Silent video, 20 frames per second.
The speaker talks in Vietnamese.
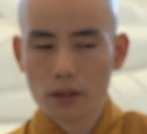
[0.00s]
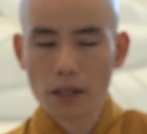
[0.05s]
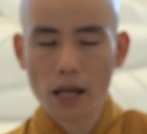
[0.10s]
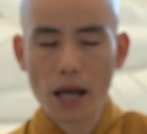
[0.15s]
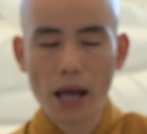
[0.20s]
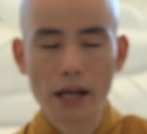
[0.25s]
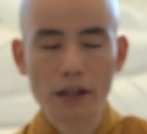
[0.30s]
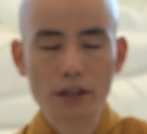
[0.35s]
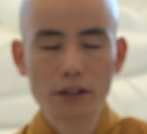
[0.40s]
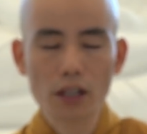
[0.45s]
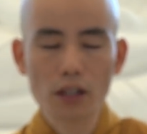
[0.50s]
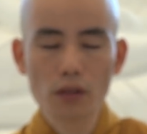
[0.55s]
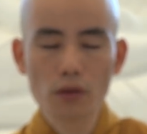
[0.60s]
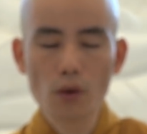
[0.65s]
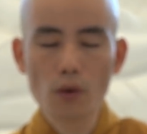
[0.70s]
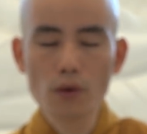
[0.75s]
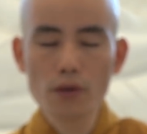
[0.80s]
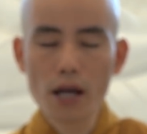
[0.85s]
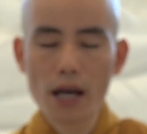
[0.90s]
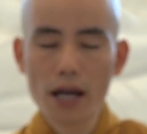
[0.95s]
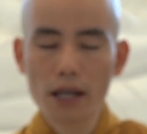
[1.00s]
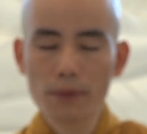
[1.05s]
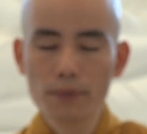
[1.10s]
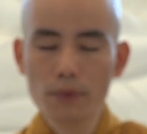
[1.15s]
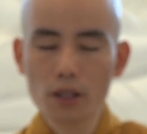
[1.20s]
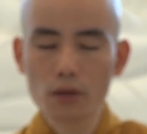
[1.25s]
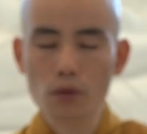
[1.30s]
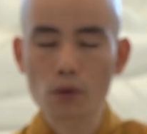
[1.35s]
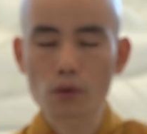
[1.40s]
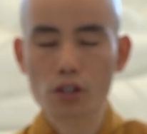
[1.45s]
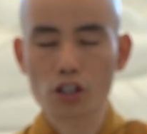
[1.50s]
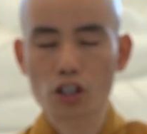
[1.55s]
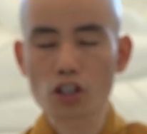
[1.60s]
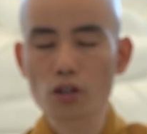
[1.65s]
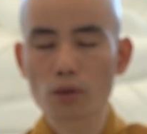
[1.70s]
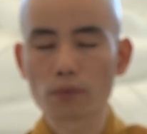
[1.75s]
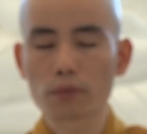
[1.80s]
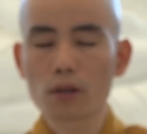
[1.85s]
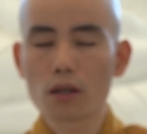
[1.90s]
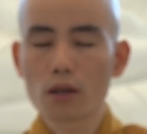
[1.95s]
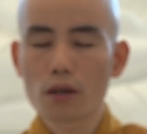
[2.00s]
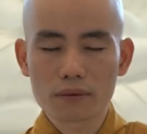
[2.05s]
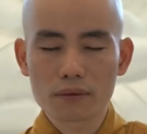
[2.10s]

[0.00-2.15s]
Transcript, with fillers: Ta hạn chế tối đa cái mức độ sử dụng.